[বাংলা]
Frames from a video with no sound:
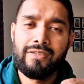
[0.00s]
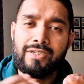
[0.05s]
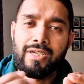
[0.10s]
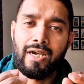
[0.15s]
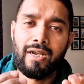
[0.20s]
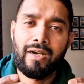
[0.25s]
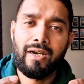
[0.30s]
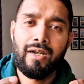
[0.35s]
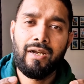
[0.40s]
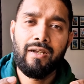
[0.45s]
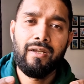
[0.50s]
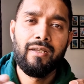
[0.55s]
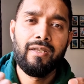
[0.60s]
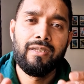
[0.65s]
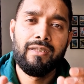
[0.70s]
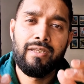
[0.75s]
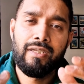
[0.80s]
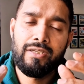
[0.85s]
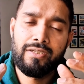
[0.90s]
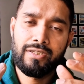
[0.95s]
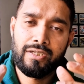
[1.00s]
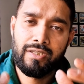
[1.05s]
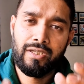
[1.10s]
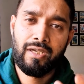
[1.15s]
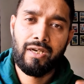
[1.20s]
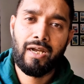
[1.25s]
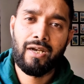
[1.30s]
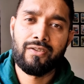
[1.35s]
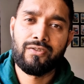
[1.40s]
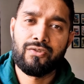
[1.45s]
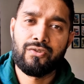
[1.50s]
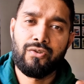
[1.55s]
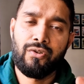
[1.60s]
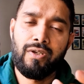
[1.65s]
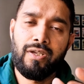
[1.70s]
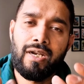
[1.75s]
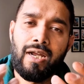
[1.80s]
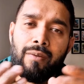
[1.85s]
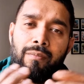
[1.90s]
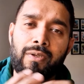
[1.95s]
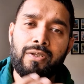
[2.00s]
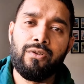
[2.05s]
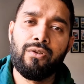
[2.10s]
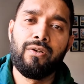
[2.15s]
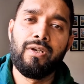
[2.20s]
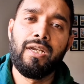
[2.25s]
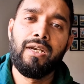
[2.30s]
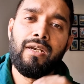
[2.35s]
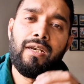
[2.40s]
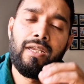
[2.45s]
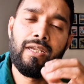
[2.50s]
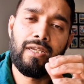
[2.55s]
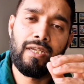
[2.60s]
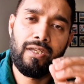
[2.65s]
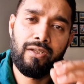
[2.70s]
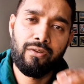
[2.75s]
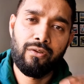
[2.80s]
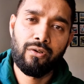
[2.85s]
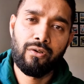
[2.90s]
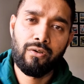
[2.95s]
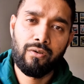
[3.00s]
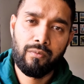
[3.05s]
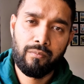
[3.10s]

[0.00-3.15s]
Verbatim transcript: যারা নিজেদের আশ্রয়ের আবেদনের লিখিত